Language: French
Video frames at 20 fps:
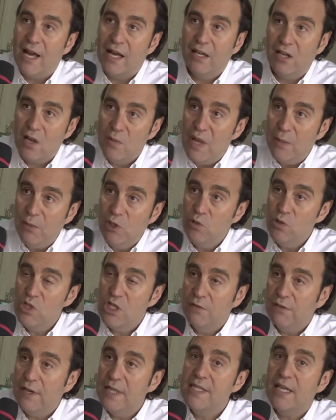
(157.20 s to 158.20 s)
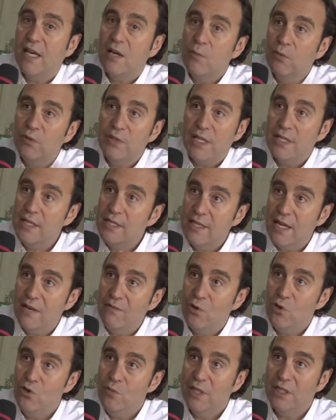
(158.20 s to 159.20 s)
comme d'habitude chez Free, c'est comme on a des telles
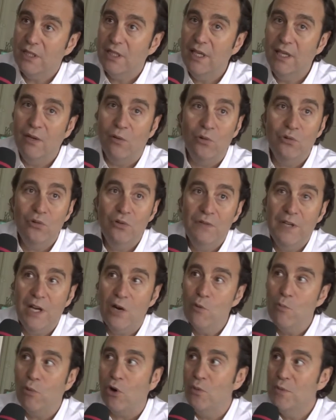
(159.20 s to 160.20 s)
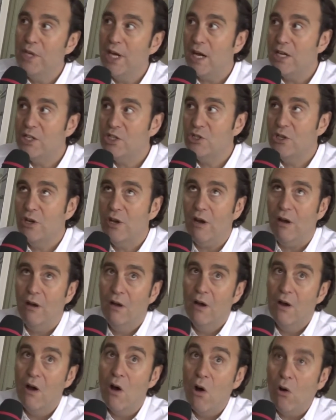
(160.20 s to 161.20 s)
volumétries, on devient le premier acheteur
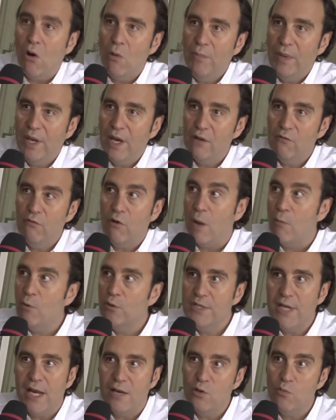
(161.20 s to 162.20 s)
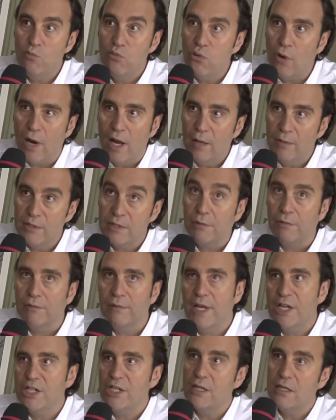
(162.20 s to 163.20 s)
européen, voire mondial, de Blu-ray, parce
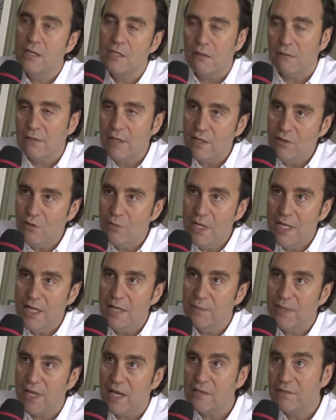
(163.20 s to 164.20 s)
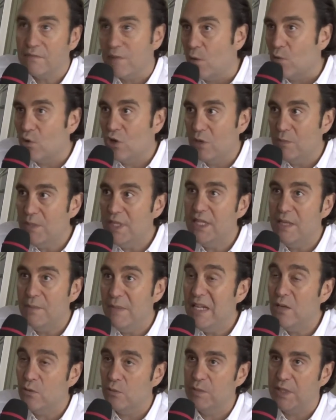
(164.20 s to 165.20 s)
qu'on achète des centaines de milliers de pièces, enfin on commit des
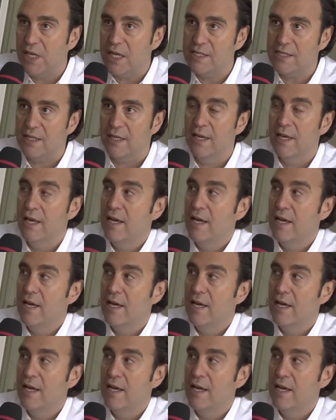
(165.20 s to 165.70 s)
millions de pièces.